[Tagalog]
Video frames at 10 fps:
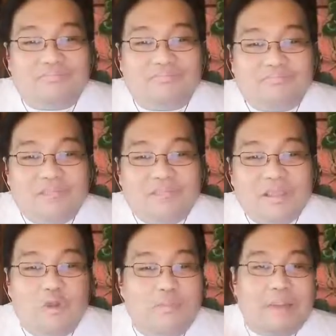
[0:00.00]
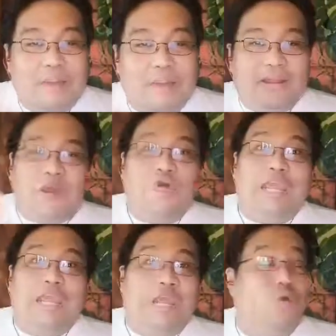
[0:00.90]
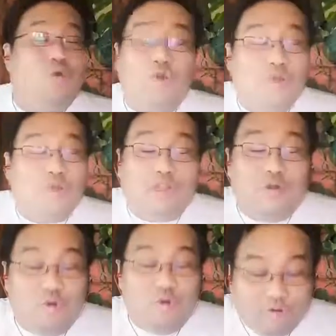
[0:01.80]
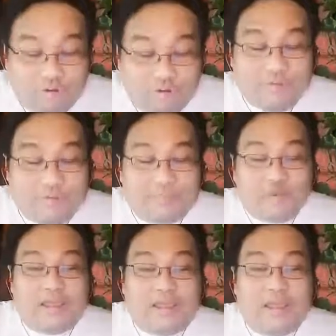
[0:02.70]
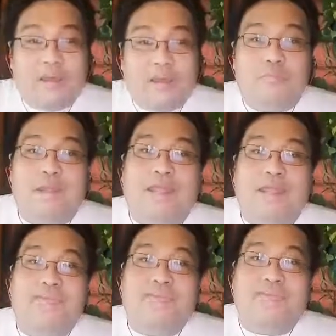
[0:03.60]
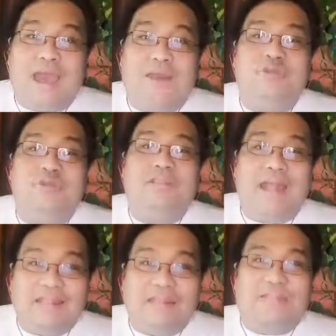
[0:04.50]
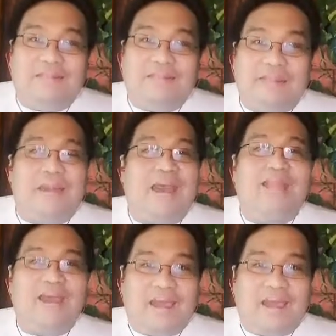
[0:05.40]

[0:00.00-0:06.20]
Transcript: Lumaban ka kung inginungudgod ang nguso mo sa putik. Bumalikwas ka kung tinatapak-tapakan ka.